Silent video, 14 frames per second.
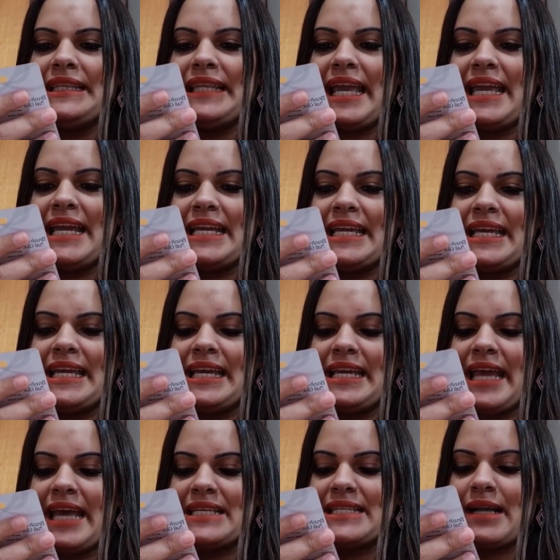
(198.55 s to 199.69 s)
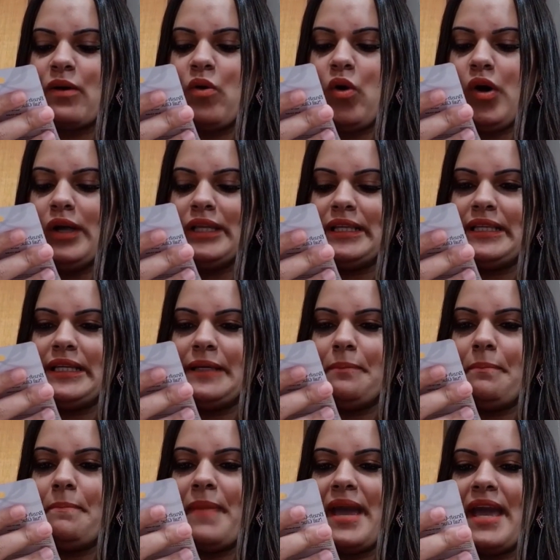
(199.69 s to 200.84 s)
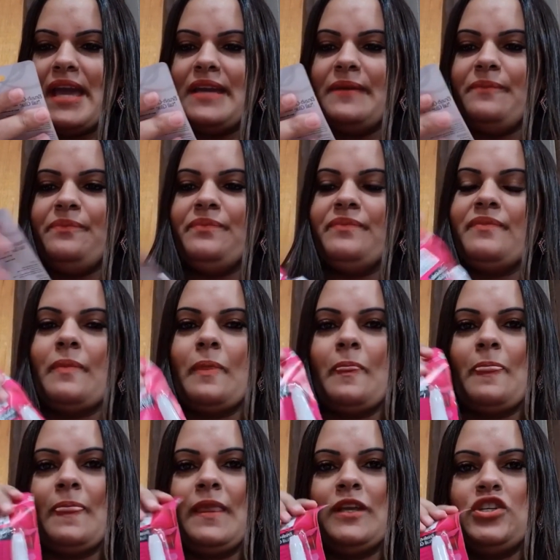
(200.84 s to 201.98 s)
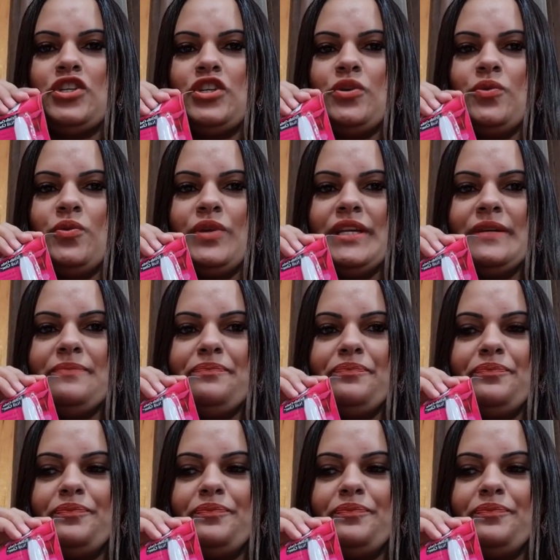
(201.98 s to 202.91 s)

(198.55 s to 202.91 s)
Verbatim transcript: Tem aqui essa cola também de unha.